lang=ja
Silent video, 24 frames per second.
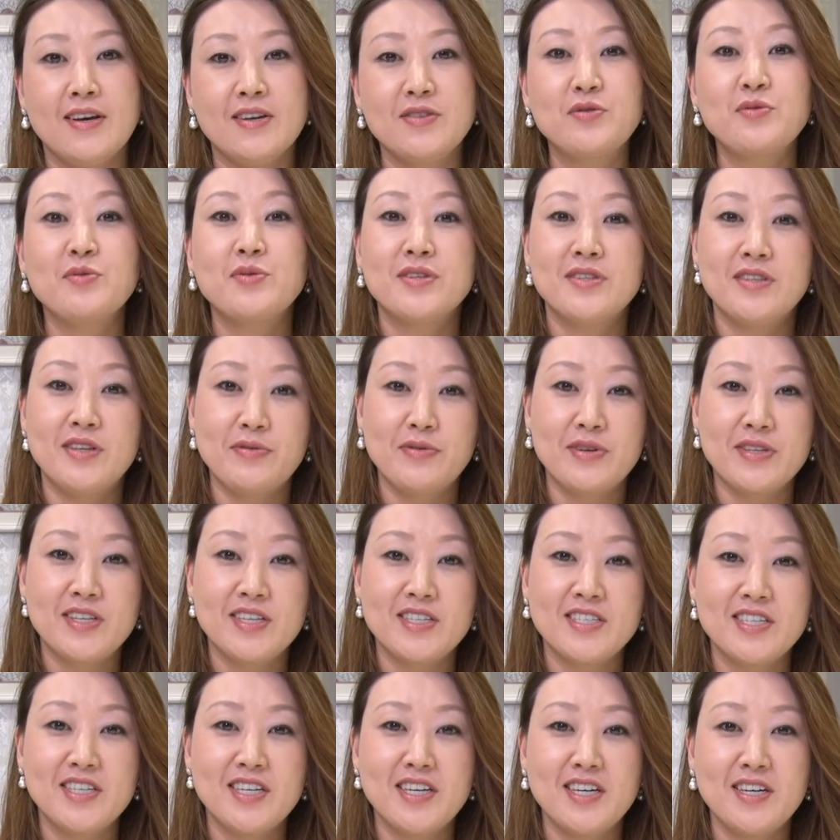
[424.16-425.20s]
あとはね、
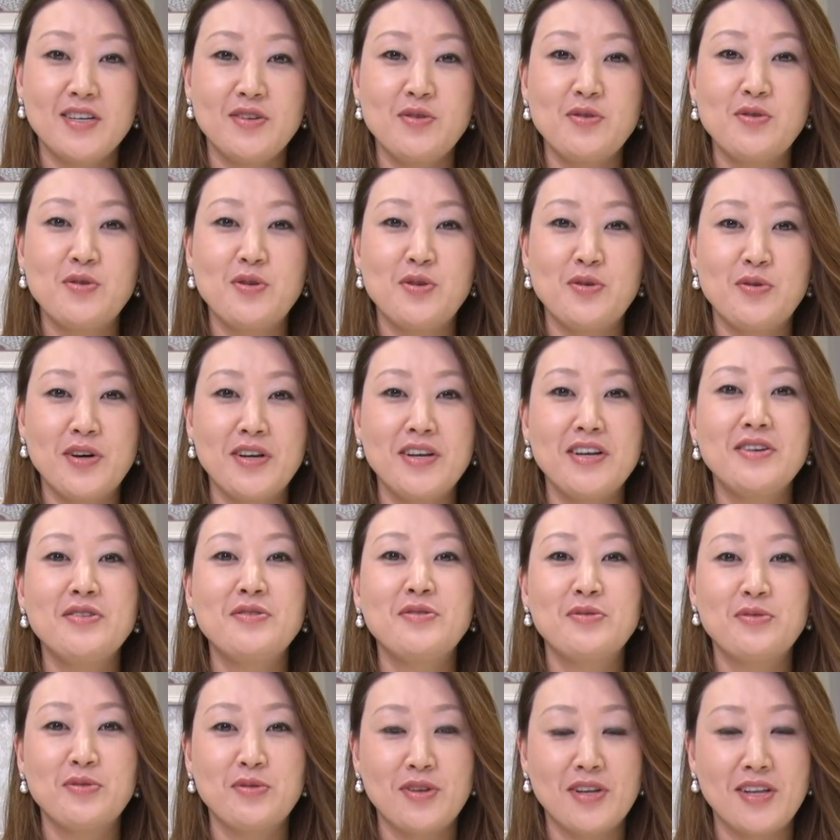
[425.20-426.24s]
私がよく言われる
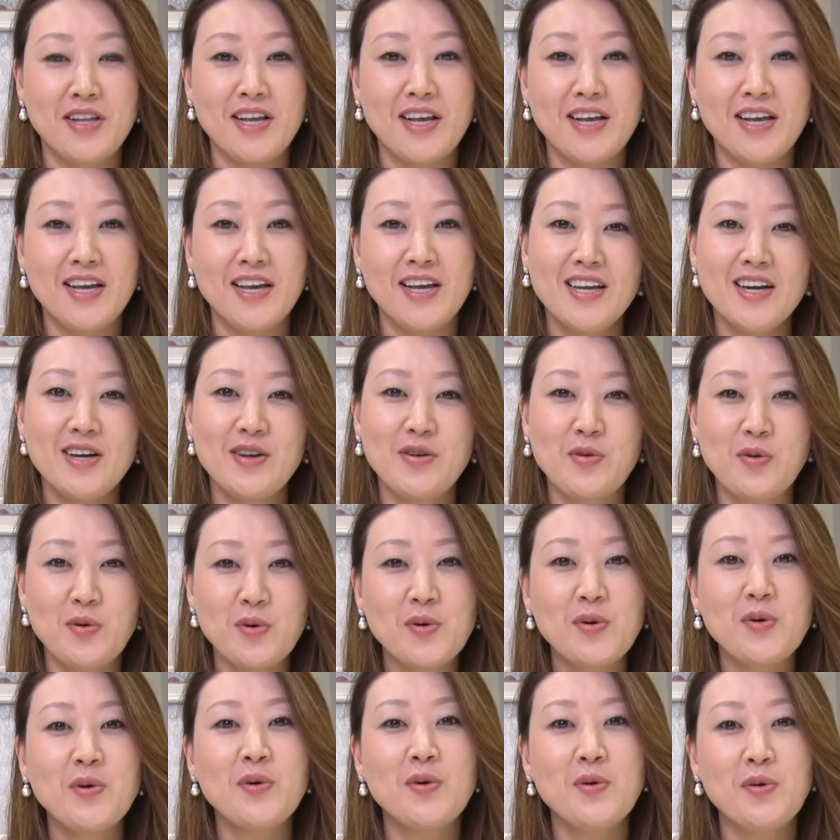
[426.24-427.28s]
ことでね、やはりこ
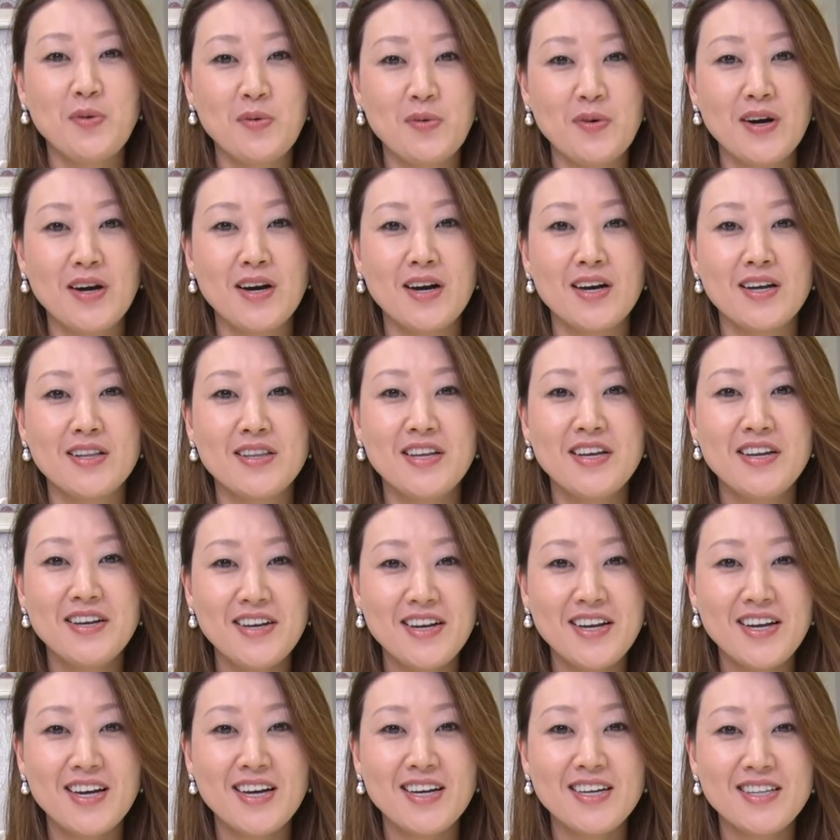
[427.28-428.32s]
の本は年
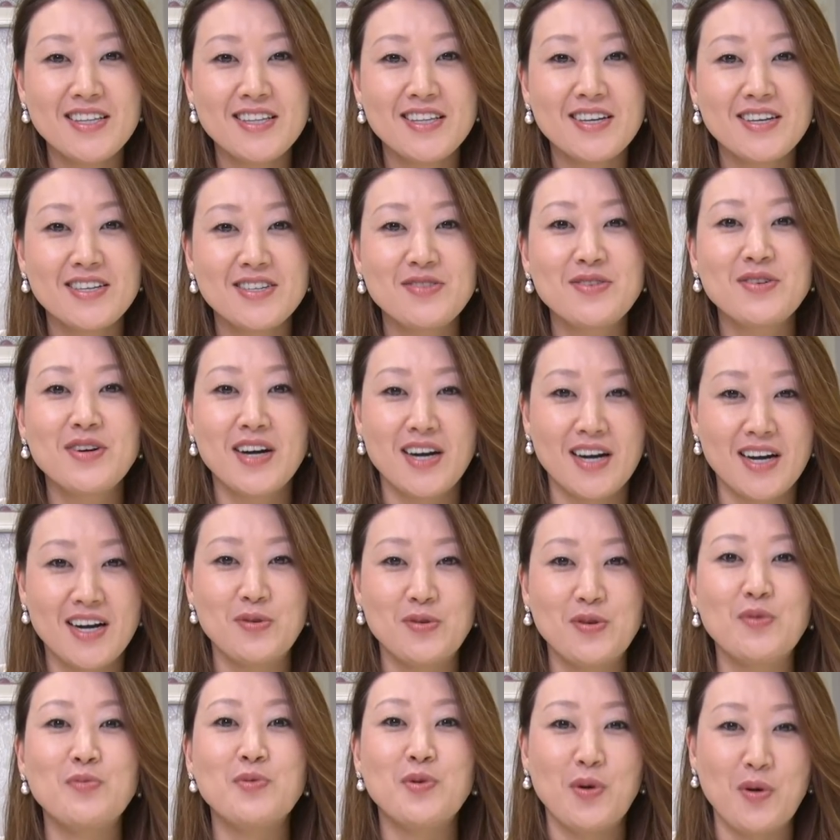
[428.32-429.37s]
齢がいった人が
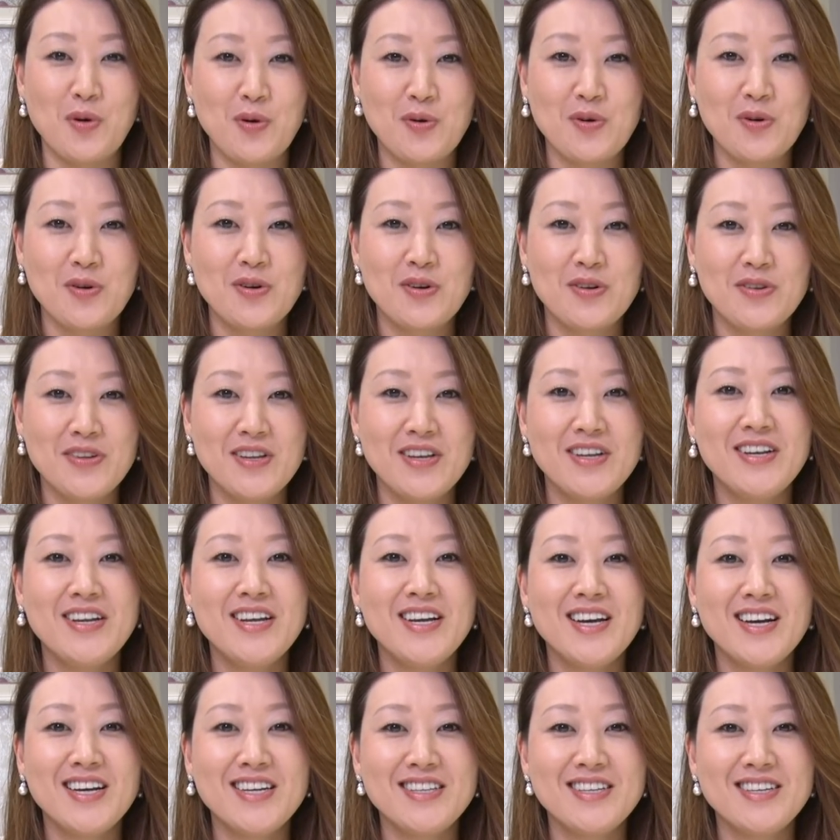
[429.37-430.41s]
読む本、年
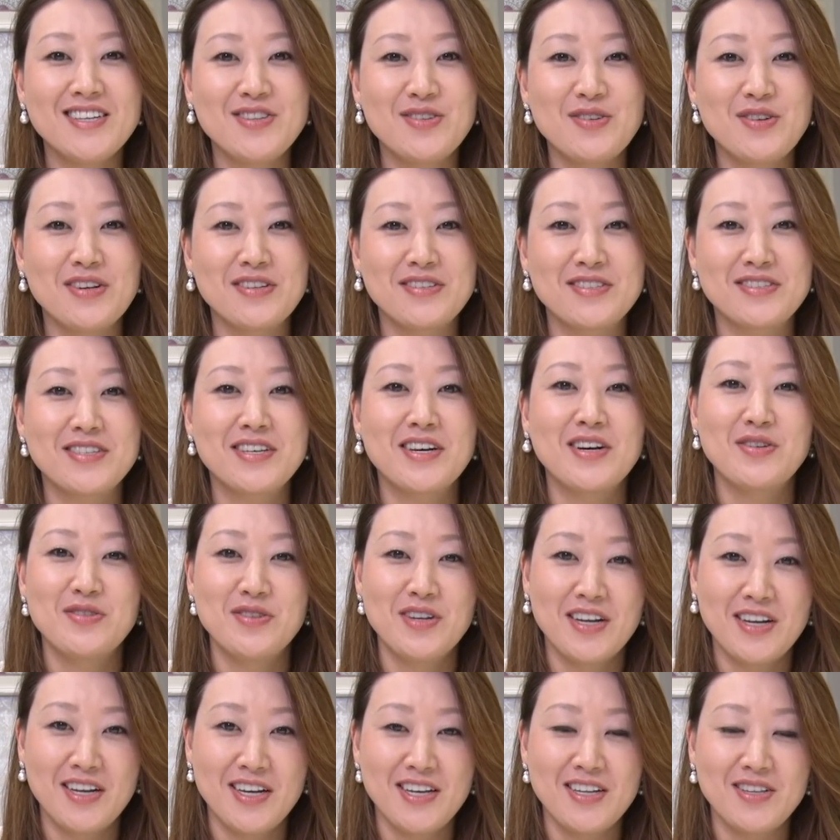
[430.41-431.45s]
齢がいった人が使う
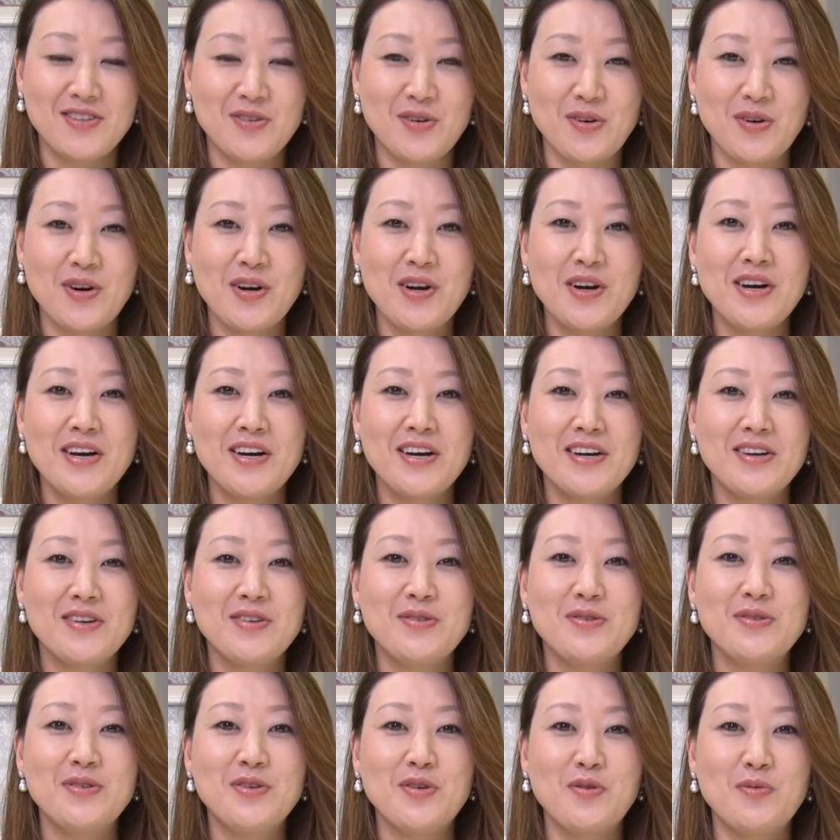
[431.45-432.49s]
占いとい
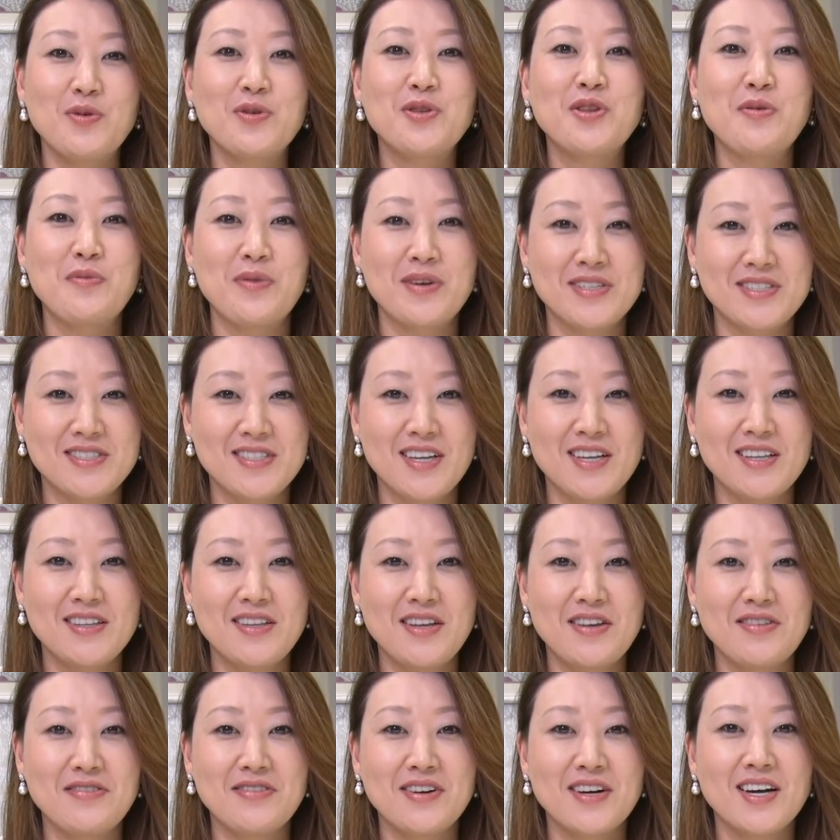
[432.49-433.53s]
うふうに思ってましたっ
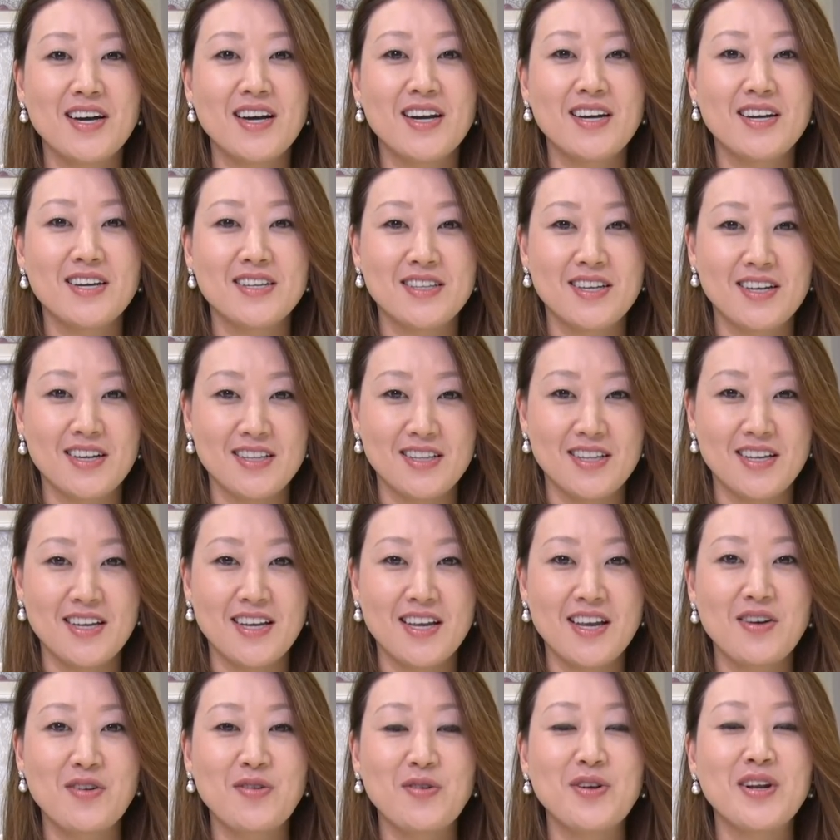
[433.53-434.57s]
ていう若い方がね、
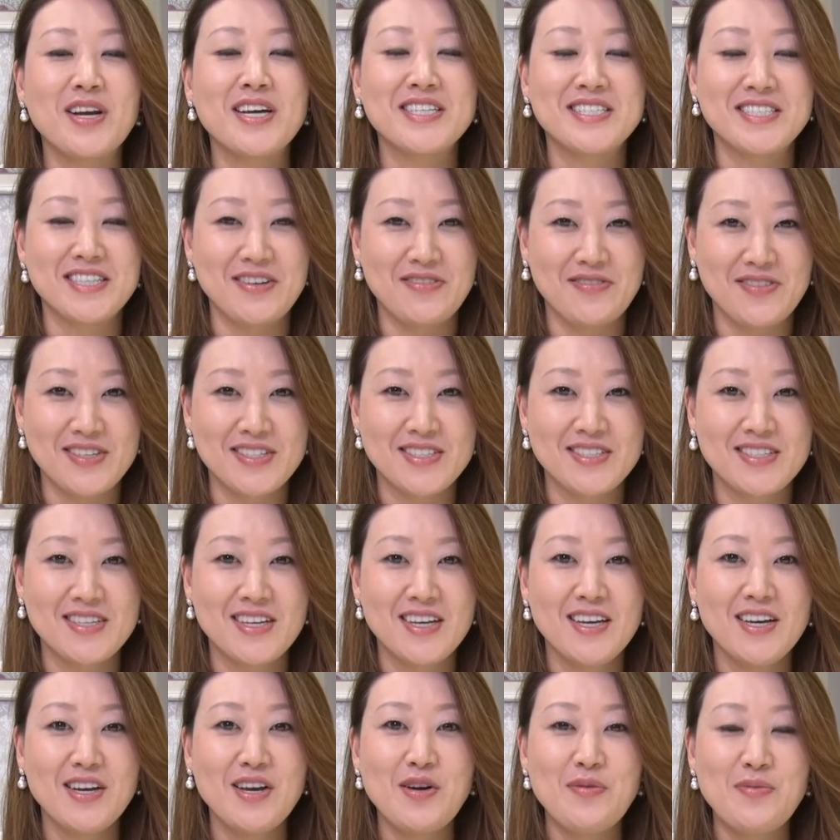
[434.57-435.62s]
結構いらっしゃいます。
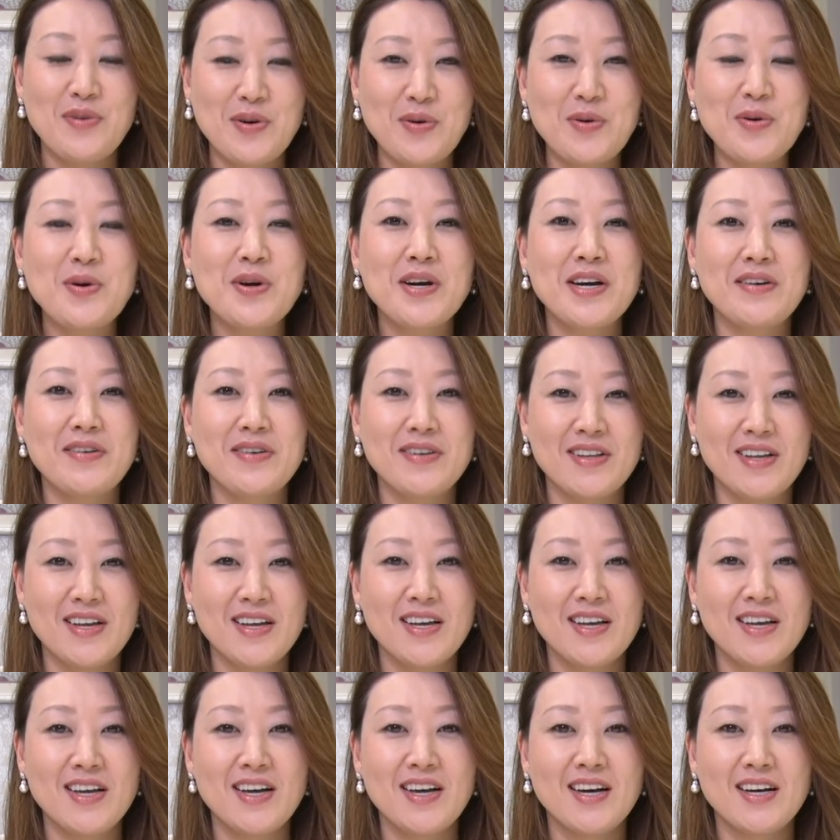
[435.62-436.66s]
まあ、今回は
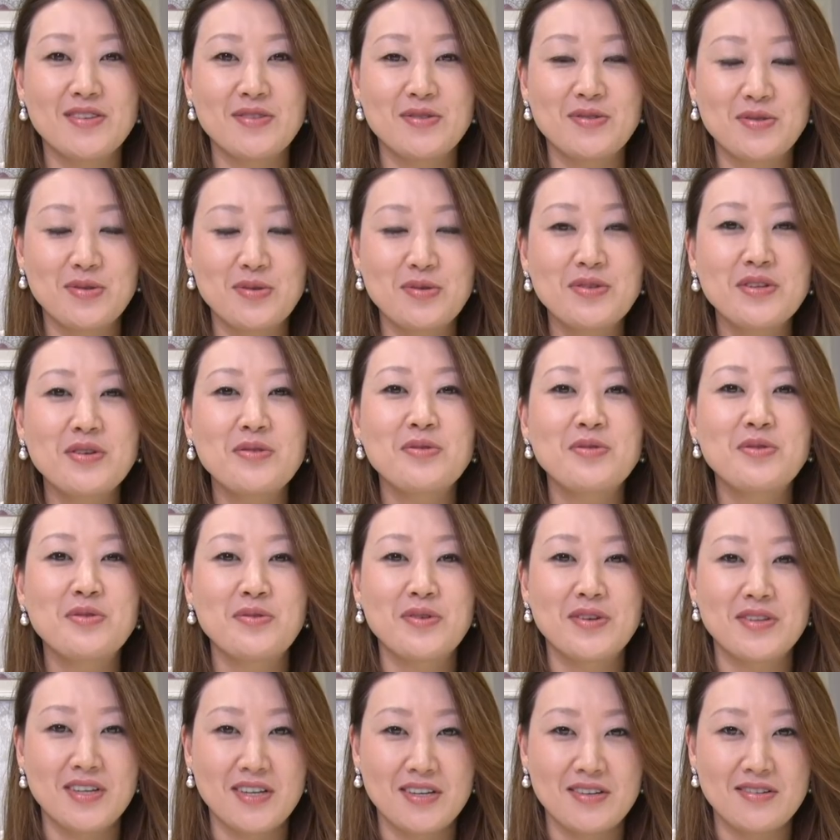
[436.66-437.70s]
ねあのそんなこと
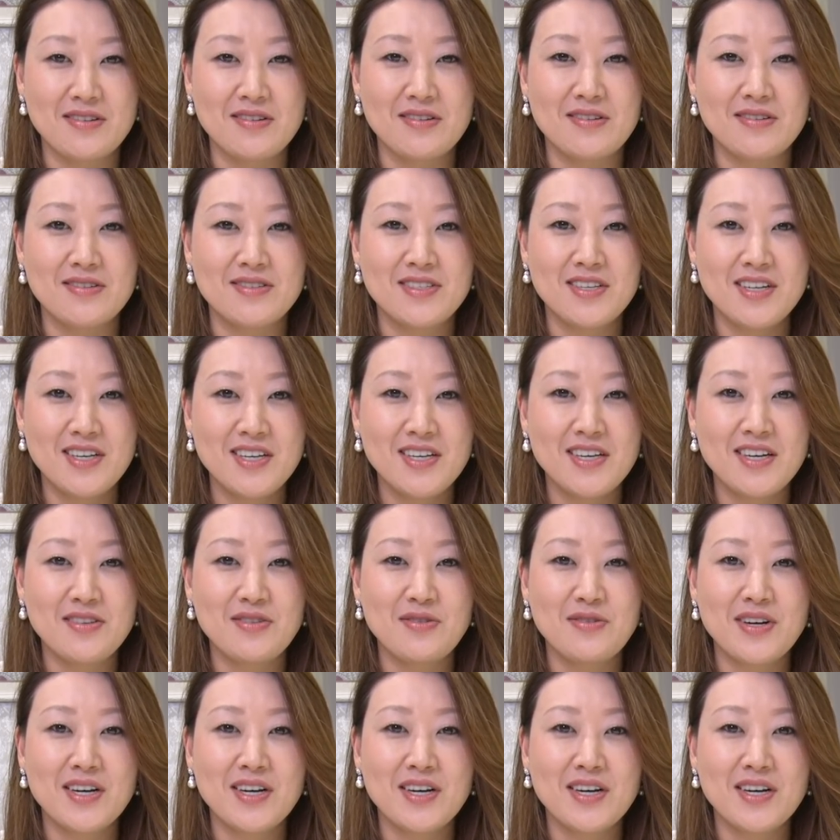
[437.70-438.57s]
はなくぜひあの